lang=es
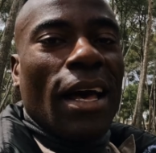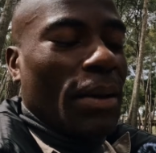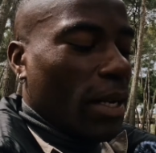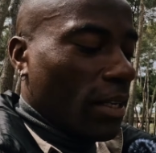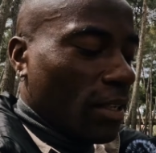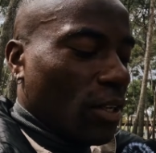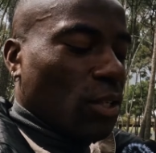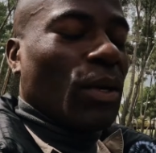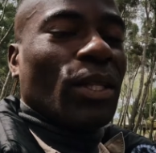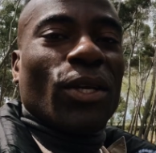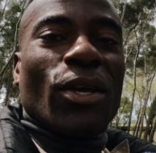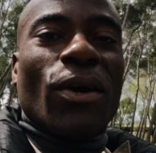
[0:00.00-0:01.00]
A ver,
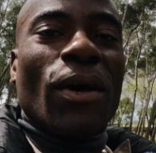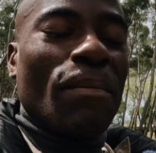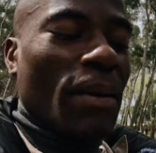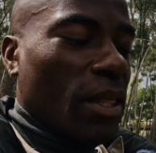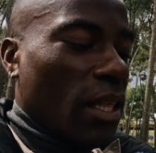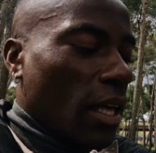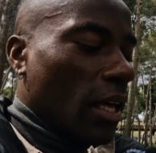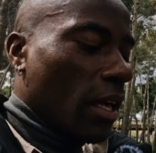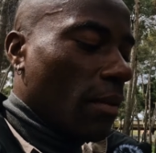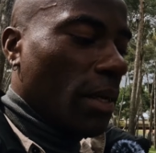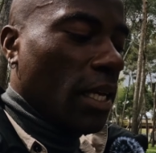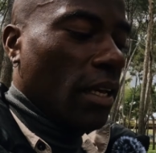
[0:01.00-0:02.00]
os cuento, yo
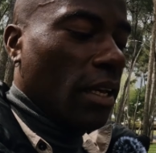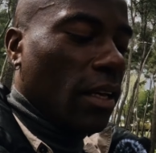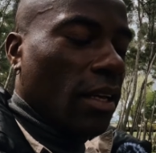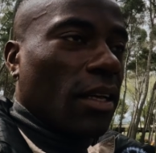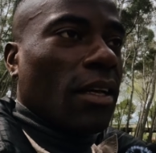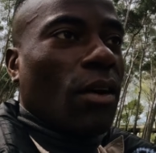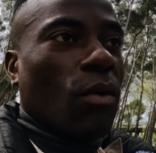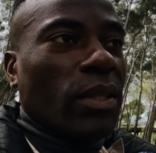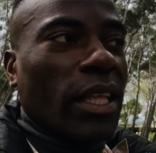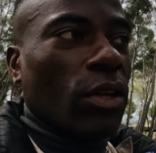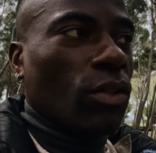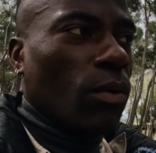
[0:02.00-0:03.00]
empecé mi
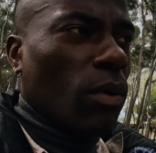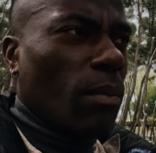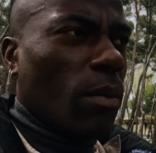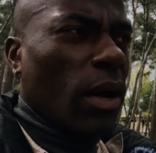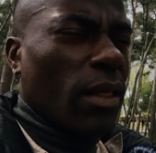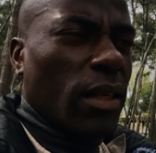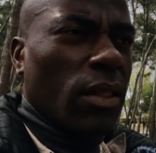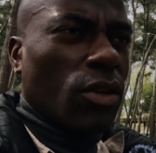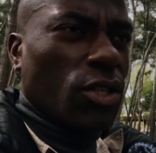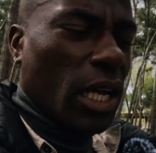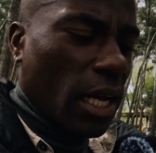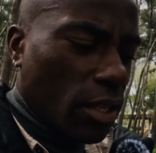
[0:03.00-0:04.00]
cuenta YouTube como hace
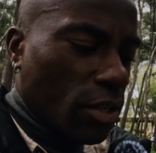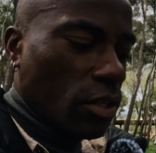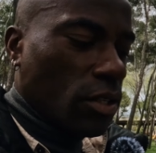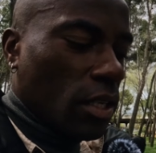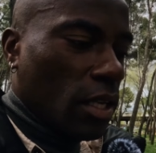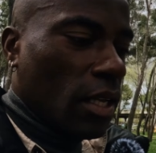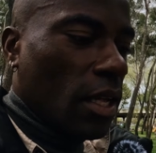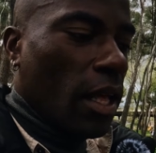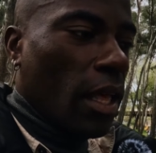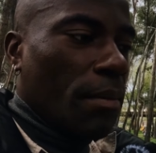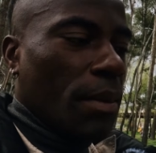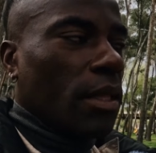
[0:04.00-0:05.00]
dos años
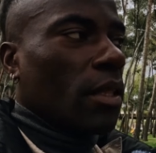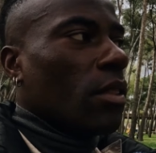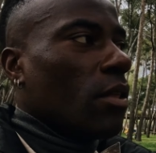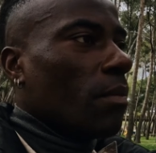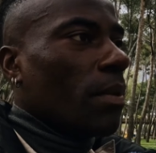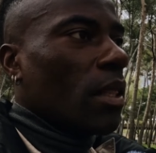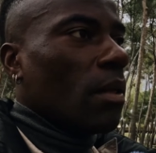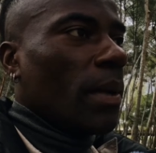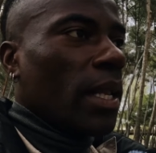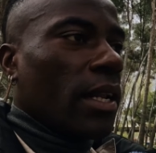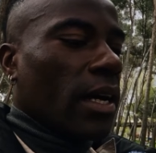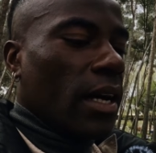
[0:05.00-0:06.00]
y mi intención
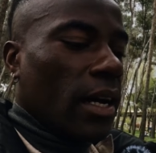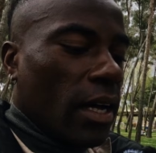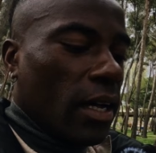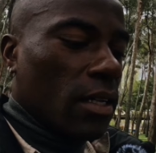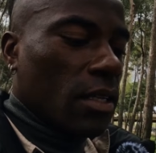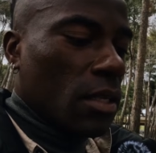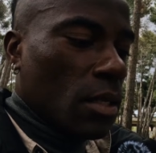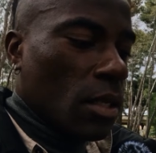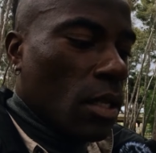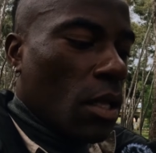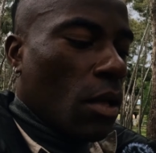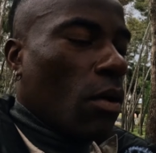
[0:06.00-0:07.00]
principal era
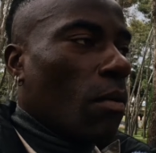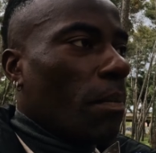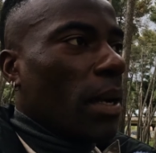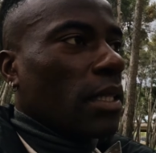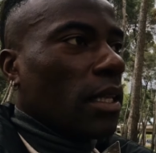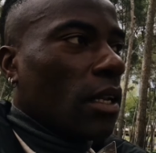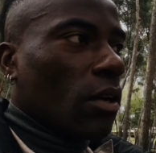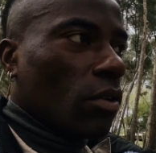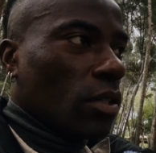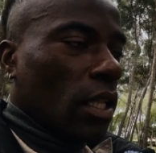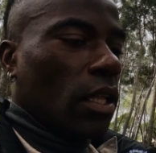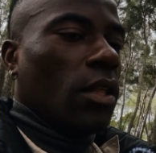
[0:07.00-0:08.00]
compartir
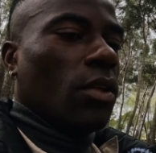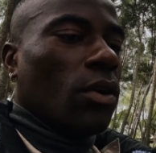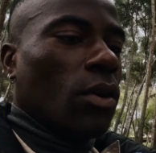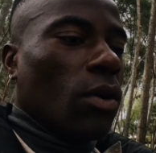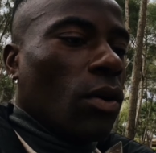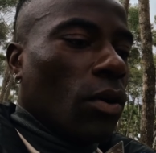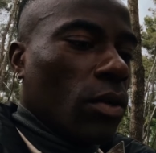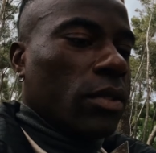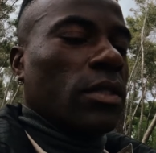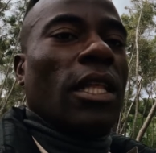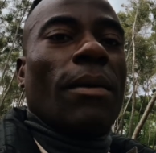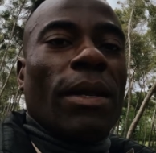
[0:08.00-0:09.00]

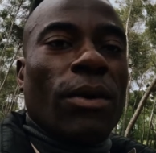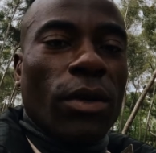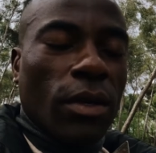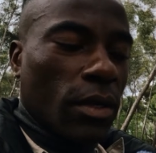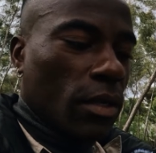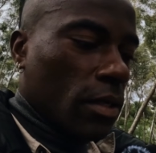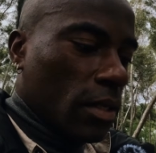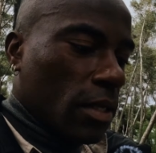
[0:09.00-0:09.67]
contenido de valor